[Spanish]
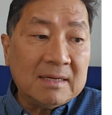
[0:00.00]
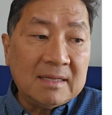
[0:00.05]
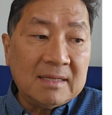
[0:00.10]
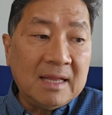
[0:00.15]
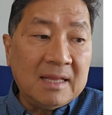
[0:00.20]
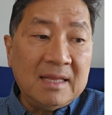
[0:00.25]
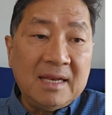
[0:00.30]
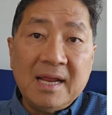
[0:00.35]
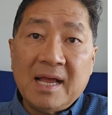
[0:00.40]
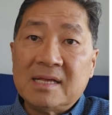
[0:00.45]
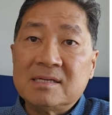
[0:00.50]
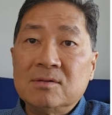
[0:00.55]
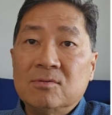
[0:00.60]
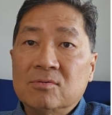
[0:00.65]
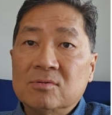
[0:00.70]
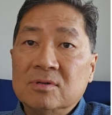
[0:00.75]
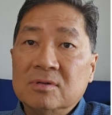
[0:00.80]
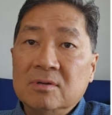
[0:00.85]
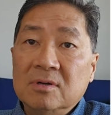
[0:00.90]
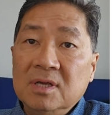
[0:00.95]
que tendrías
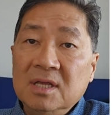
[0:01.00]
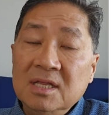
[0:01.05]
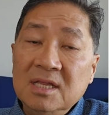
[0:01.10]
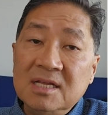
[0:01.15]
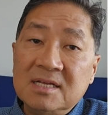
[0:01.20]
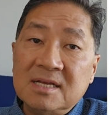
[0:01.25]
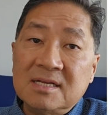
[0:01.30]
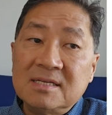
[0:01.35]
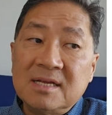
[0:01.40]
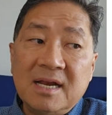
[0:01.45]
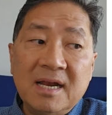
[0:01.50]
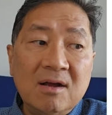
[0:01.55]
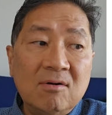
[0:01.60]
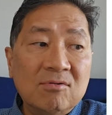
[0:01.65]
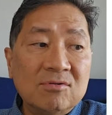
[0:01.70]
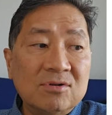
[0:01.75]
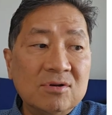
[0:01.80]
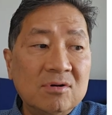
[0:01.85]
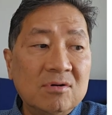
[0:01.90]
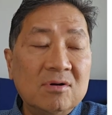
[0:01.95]
los índices de
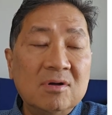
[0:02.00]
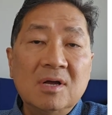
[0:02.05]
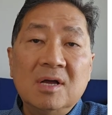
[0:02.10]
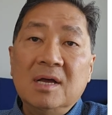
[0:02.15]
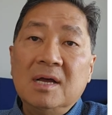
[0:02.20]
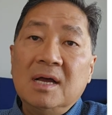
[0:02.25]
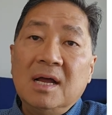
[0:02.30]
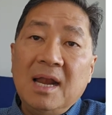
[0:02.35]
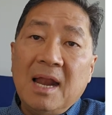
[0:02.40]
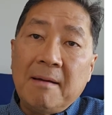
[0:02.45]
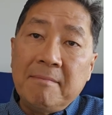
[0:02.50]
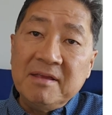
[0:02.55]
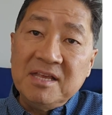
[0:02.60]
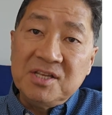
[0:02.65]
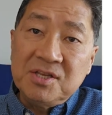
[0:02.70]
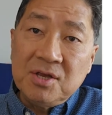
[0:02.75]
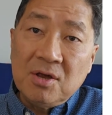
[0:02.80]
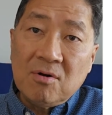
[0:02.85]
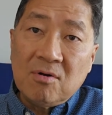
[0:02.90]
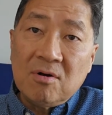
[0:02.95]
negocio, la
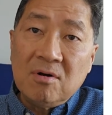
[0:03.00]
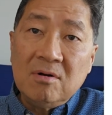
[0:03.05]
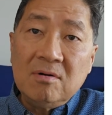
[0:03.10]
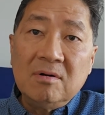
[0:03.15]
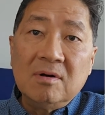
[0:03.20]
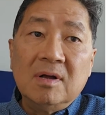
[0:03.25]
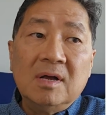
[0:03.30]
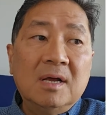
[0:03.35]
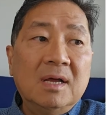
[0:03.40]
visión,